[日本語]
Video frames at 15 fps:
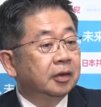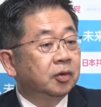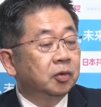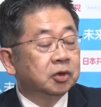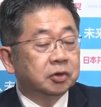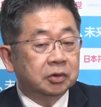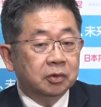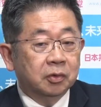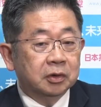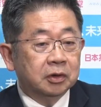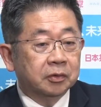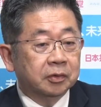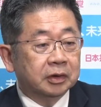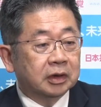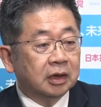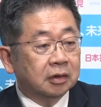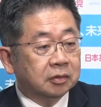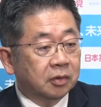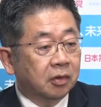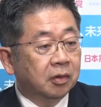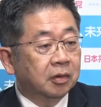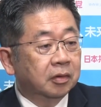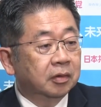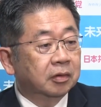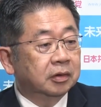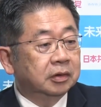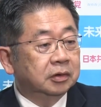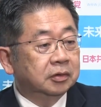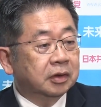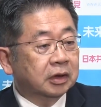党首にご議論いただくと
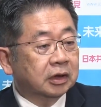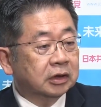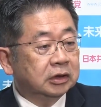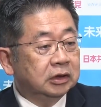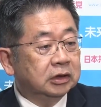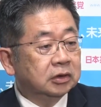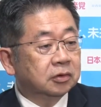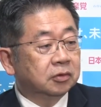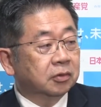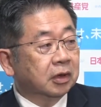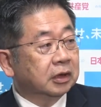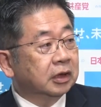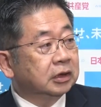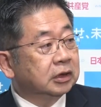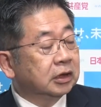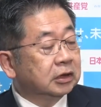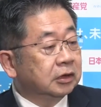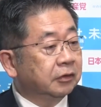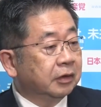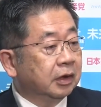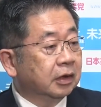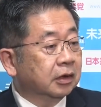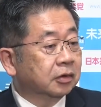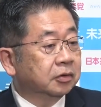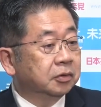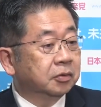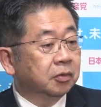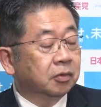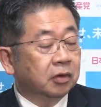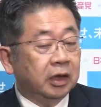いう形にするのが適切ではないかとい
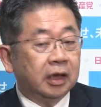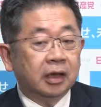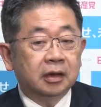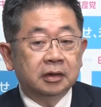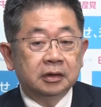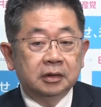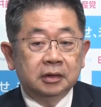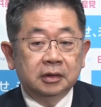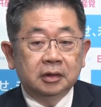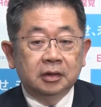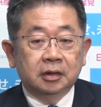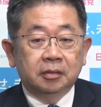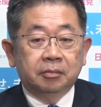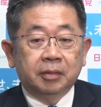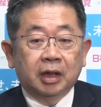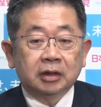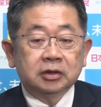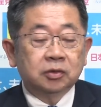うことで、まあ明